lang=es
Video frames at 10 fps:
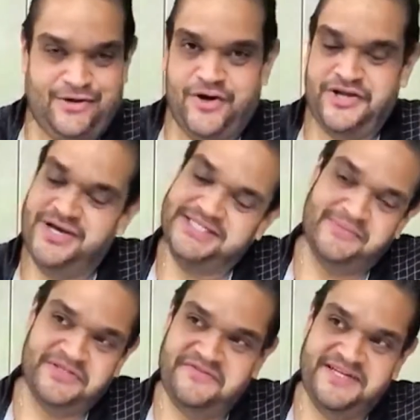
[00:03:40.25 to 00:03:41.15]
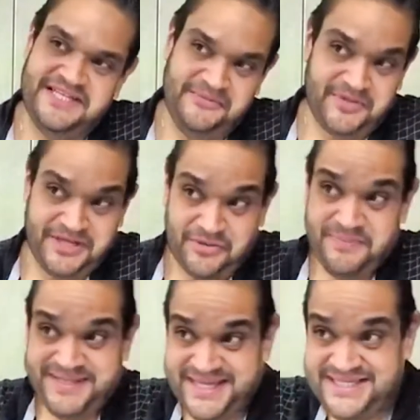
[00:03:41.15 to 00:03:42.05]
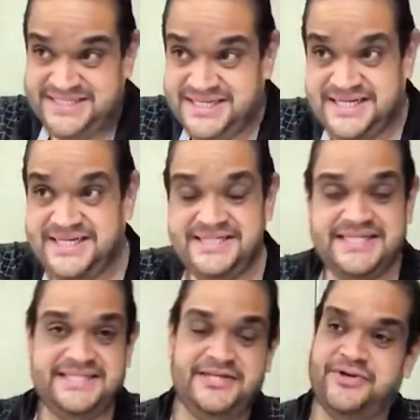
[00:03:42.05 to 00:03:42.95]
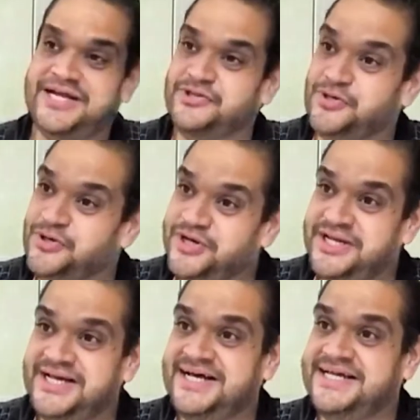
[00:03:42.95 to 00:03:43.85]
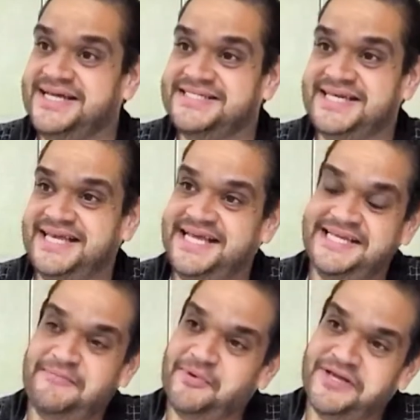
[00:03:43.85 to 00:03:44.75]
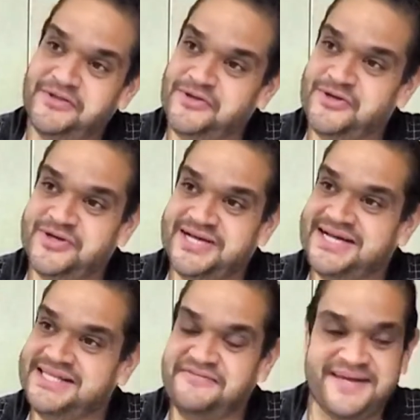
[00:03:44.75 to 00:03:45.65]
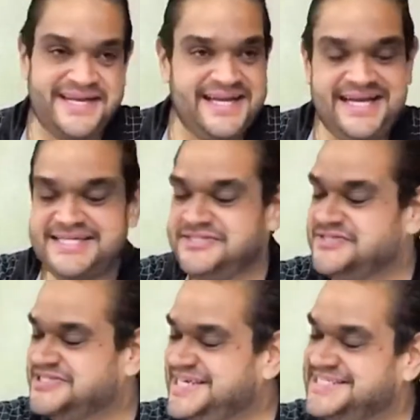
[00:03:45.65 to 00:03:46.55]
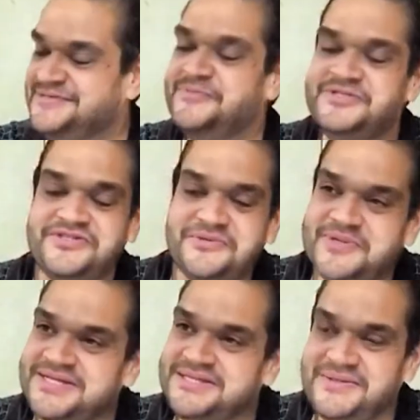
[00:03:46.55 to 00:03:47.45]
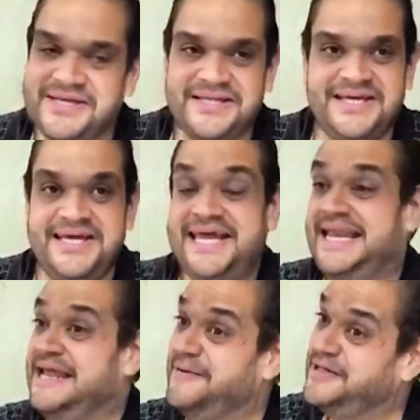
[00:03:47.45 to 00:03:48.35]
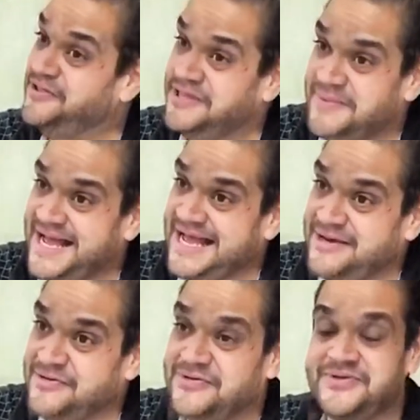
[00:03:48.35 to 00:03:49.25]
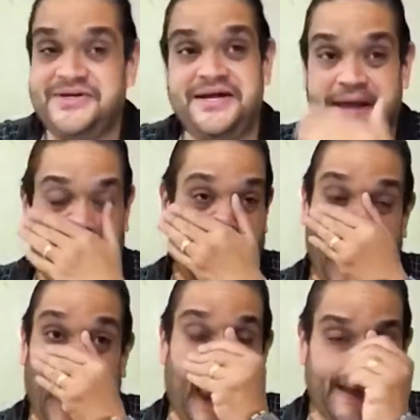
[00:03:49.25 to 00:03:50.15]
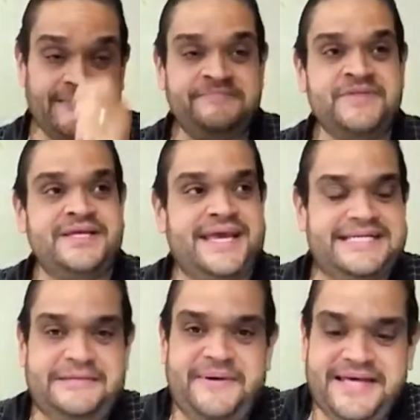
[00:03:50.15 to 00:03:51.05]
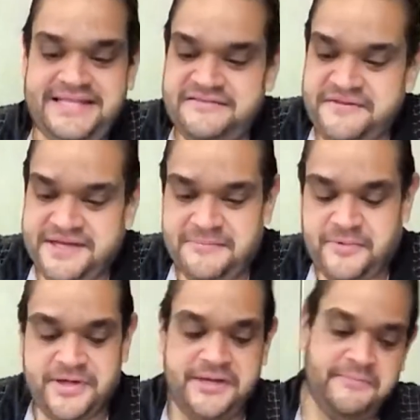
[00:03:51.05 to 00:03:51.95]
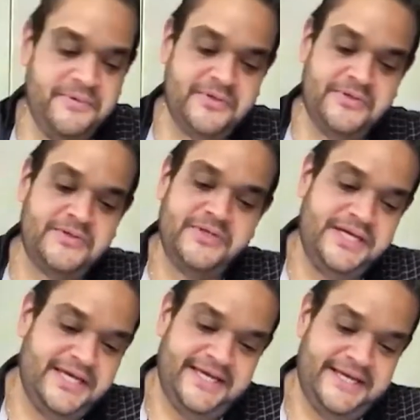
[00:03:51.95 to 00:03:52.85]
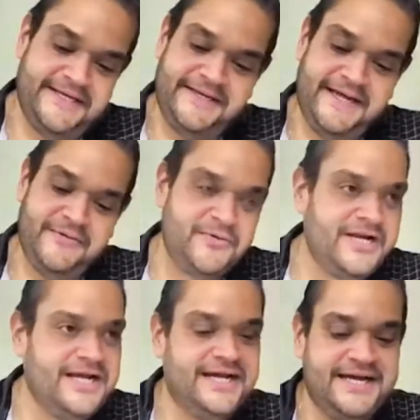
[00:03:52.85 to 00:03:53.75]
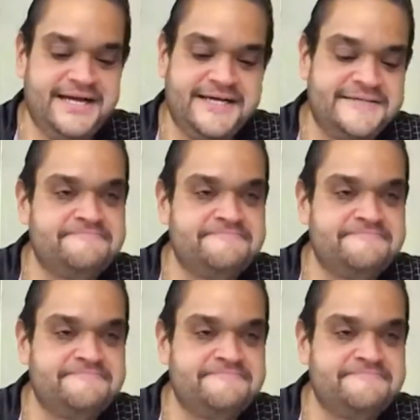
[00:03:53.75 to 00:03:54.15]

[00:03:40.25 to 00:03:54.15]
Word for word: con ellos hacemos diferentes tipos de competencias, ya sea de oratoria, ya sea de gallinas ponedoras, de farinacio, sí, hacemos muchos tipos de actividades, lavado de manos, eh, que sepan identificar, por ejemplo, eh, en una